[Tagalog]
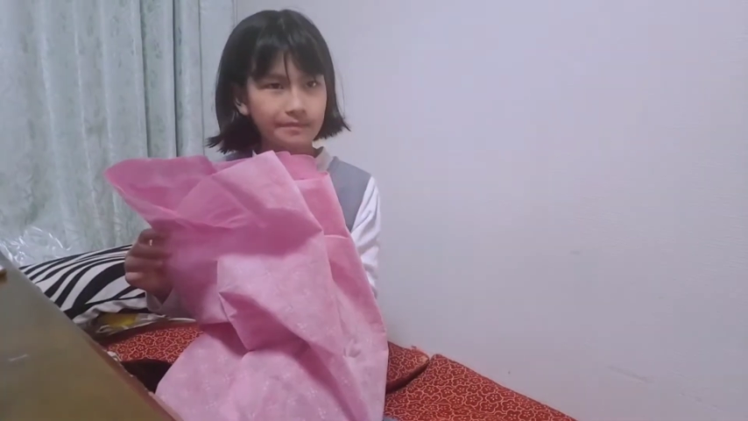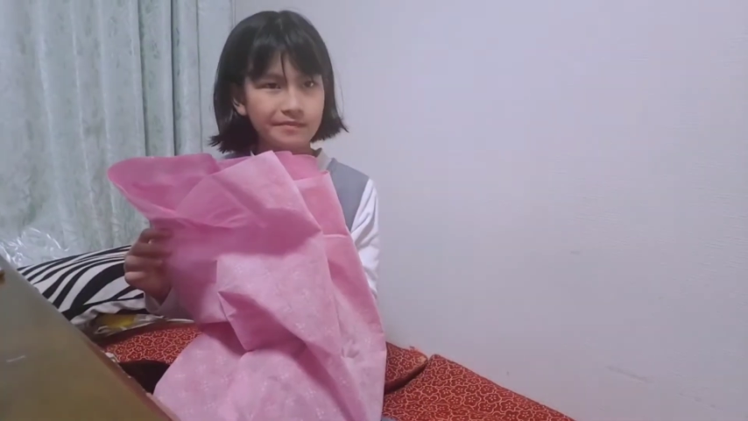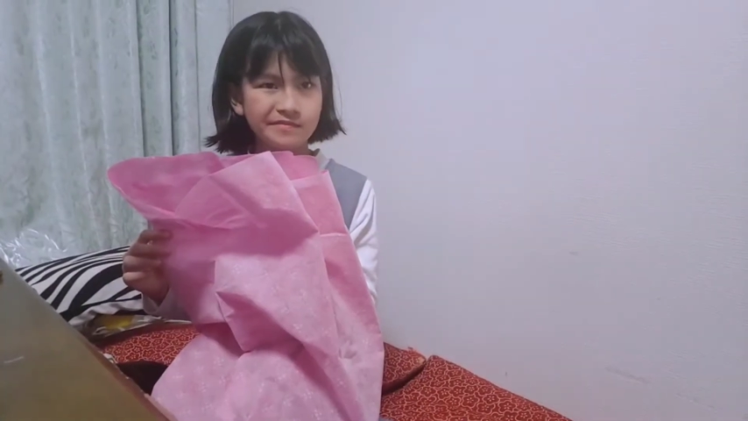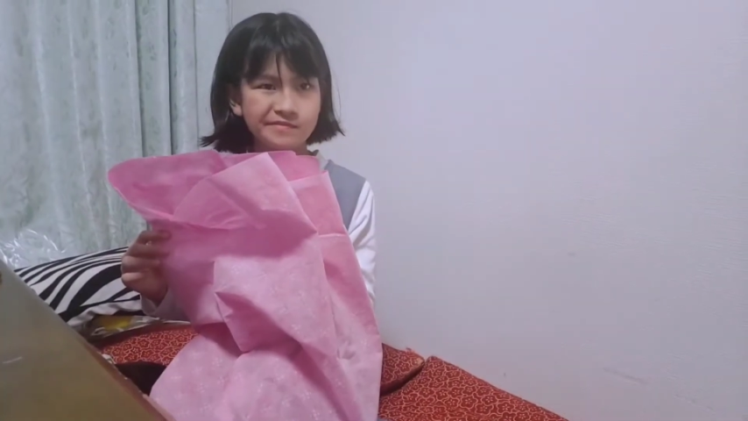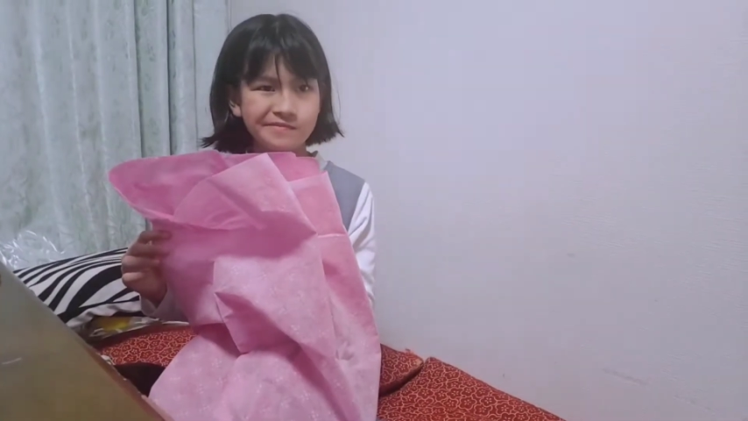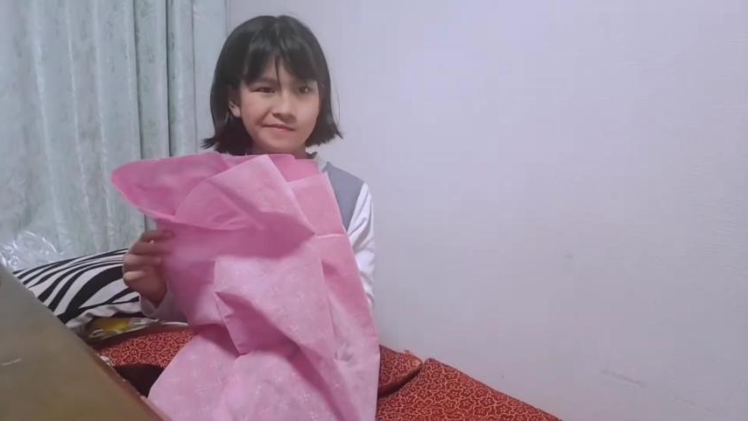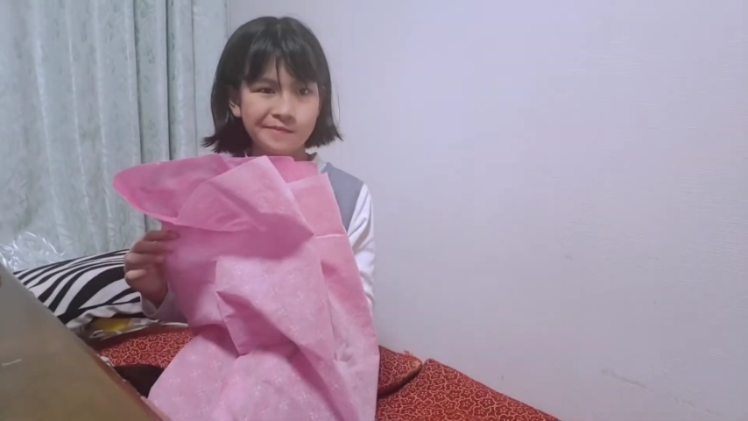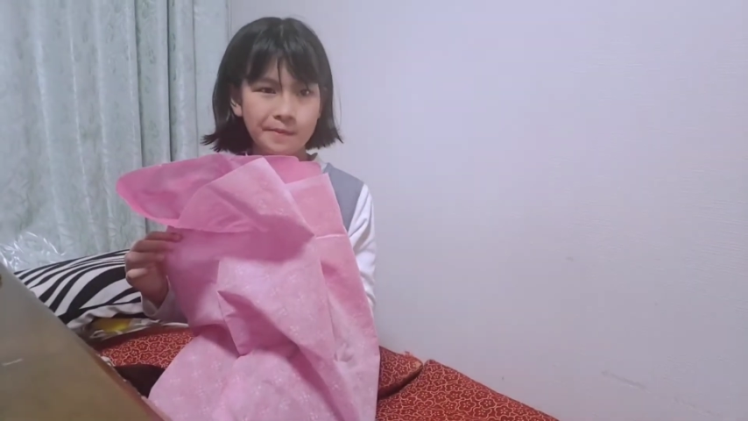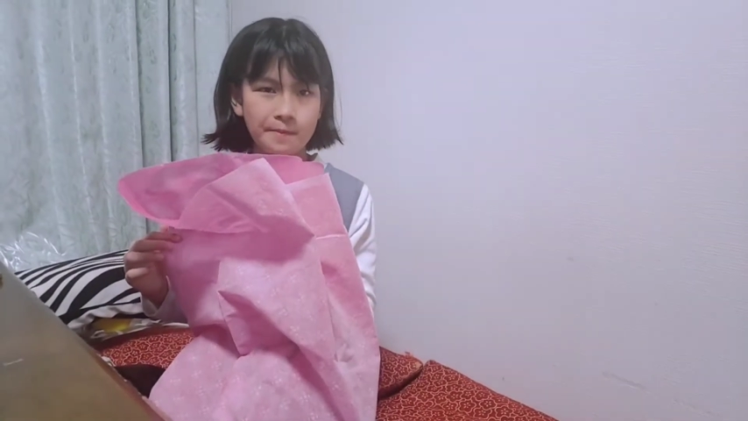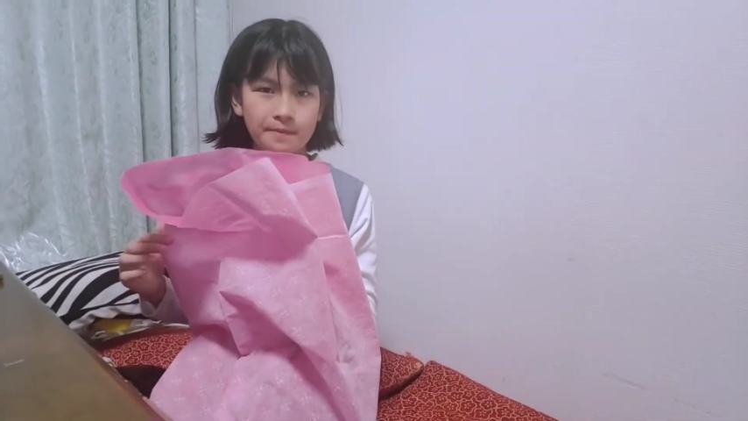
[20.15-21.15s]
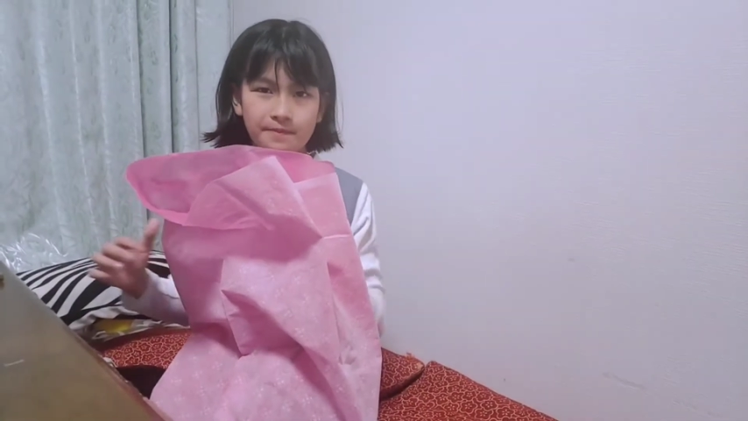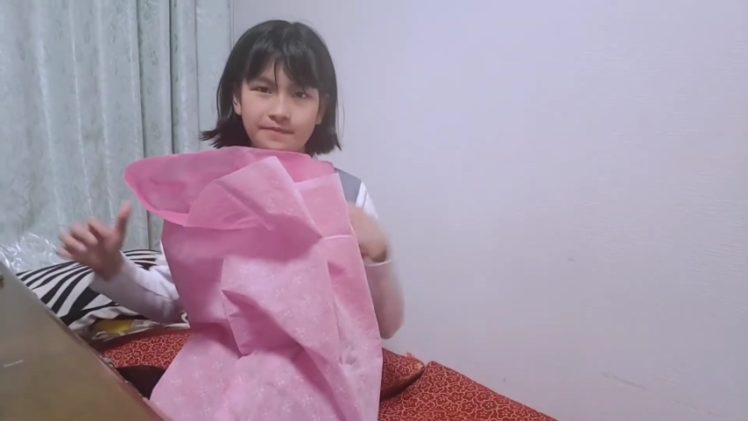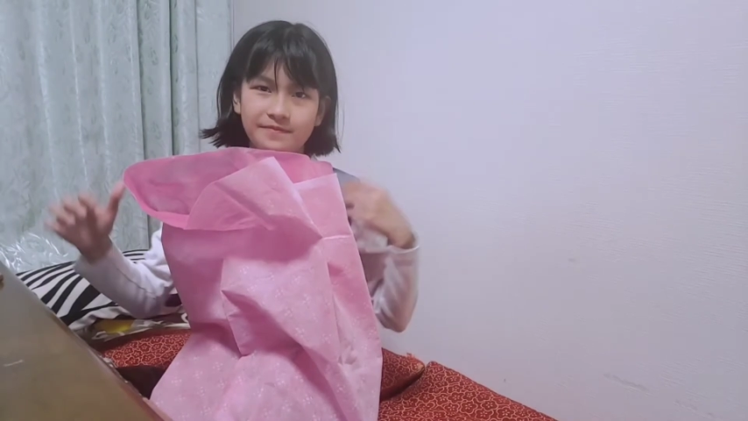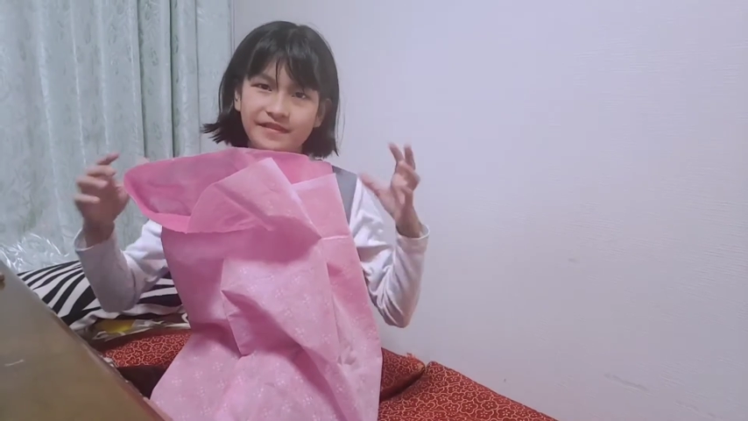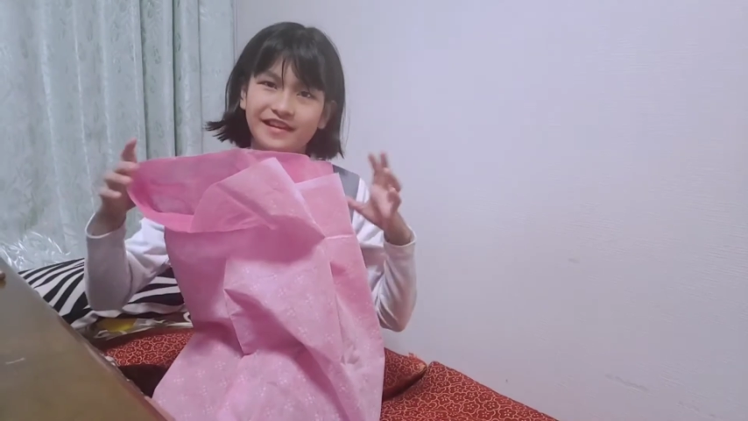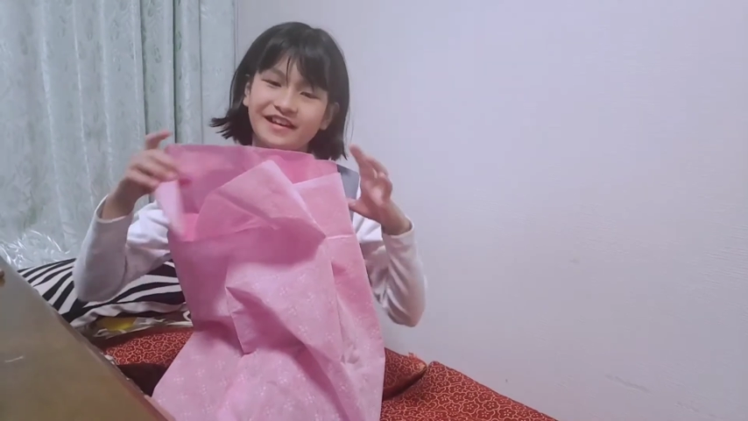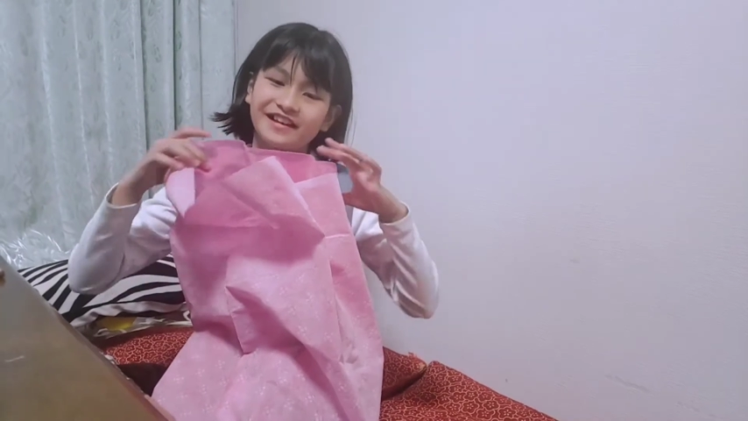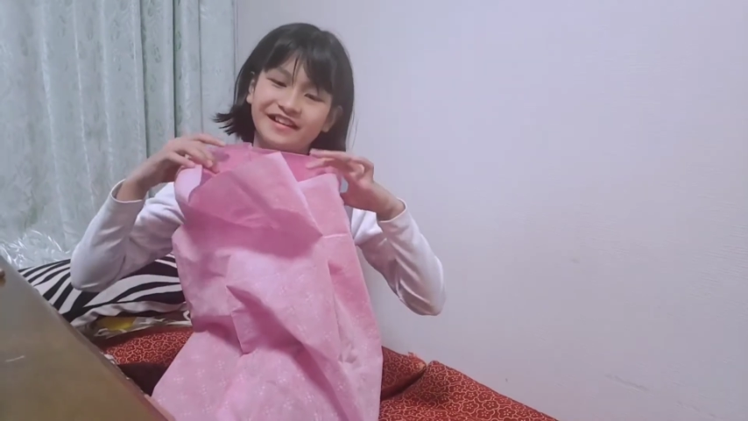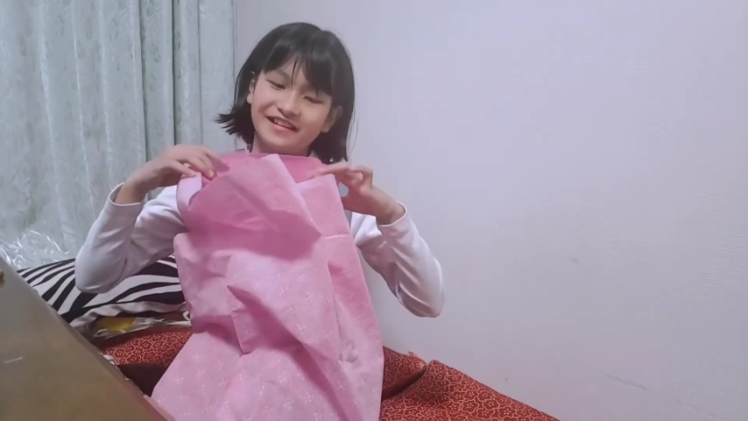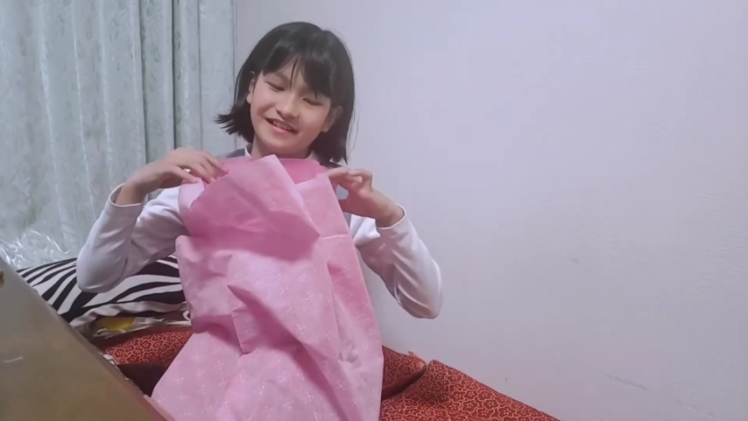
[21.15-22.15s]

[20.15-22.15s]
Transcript: kamo? Nanka.